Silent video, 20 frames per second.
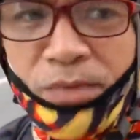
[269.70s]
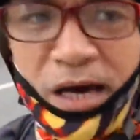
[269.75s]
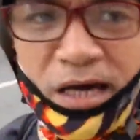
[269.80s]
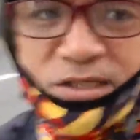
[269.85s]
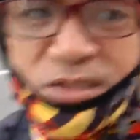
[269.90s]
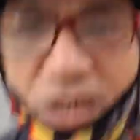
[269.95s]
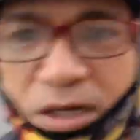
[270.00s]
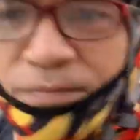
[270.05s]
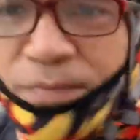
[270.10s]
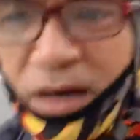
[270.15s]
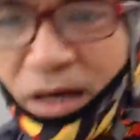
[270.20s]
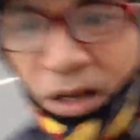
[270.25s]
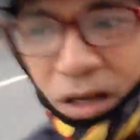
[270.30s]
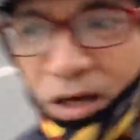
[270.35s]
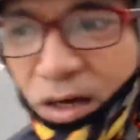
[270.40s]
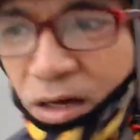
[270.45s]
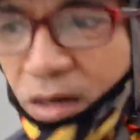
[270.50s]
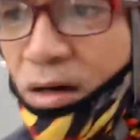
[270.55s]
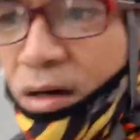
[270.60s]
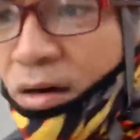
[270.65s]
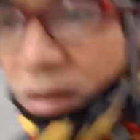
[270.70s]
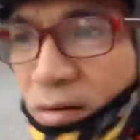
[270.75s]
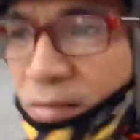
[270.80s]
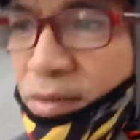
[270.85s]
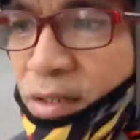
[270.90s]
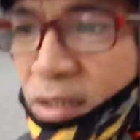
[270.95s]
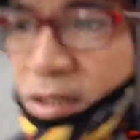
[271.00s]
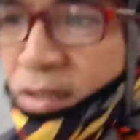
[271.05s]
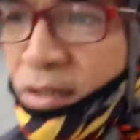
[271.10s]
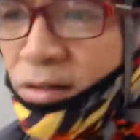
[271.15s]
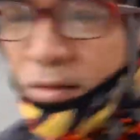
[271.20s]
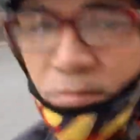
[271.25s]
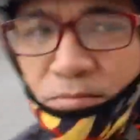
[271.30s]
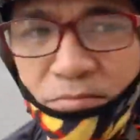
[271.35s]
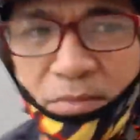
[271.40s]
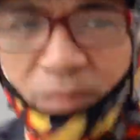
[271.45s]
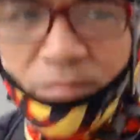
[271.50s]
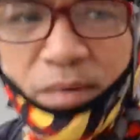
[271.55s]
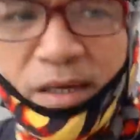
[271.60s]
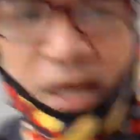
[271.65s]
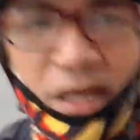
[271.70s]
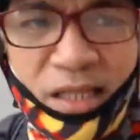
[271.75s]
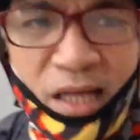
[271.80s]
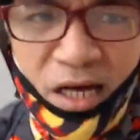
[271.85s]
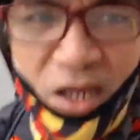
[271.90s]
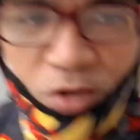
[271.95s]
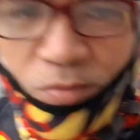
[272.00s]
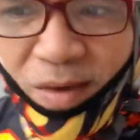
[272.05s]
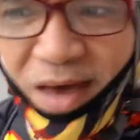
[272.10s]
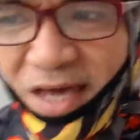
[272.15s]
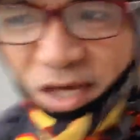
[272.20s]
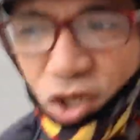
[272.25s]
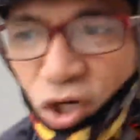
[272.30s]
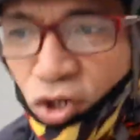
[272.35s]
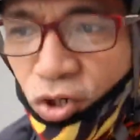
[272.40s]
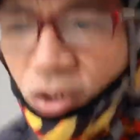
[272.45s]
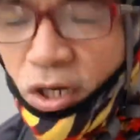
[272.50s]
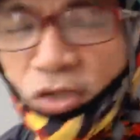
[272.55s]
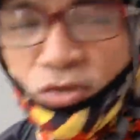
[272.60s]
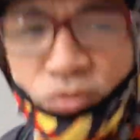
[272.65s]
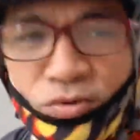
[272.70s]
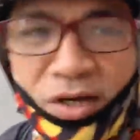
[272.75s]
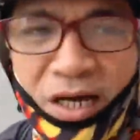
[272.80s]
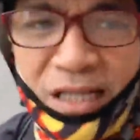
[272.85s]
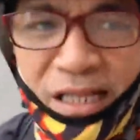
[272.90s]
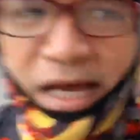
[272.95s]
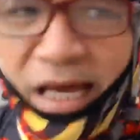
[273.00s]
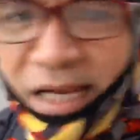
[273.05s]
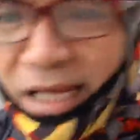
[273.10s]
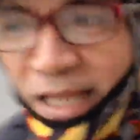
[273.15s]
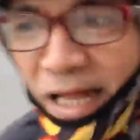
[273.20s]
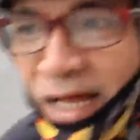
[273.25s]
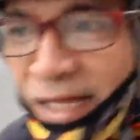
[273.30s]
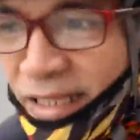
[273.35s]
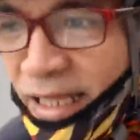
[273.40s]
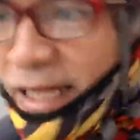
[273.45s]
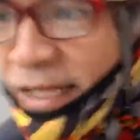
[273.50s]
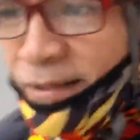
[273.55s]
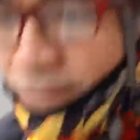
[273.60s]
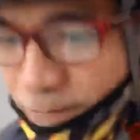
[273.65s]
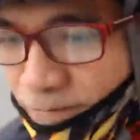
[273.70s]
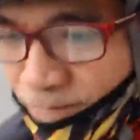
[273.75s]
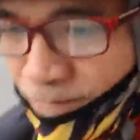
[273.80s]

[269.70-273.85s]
yung bike shop para bigyan ng remedyo itong kadena natin.